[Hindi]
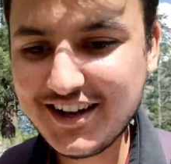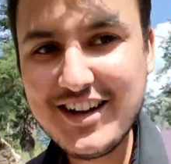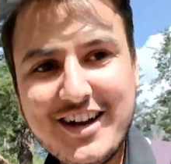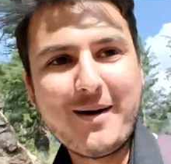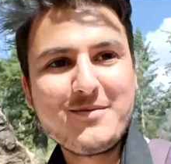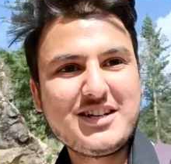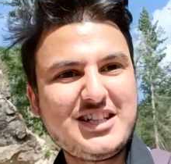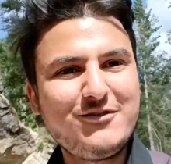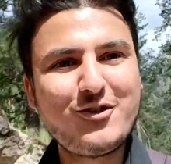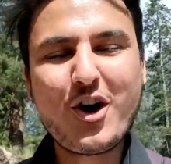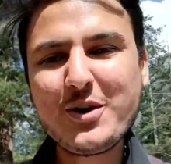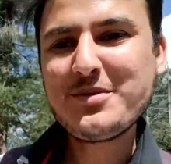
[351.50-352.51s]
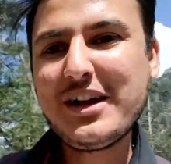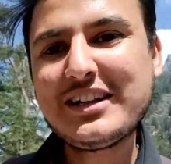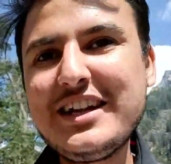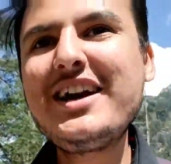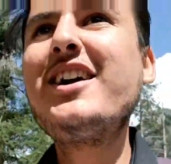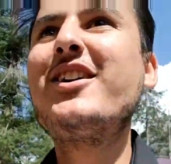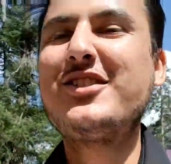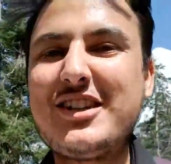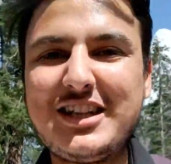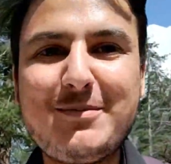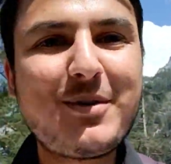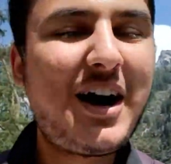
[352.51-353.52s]
हम साथ साथ ब्लॉग भी डालते हैं और साथ साथ
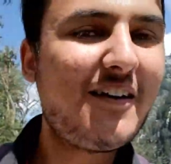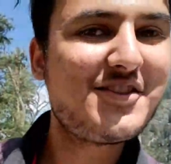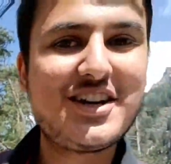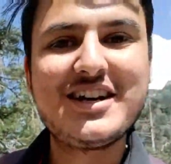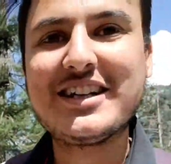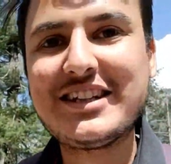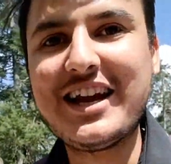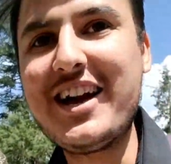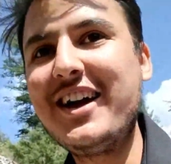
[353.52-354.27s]
पहाड़ चढ़ लेते हैं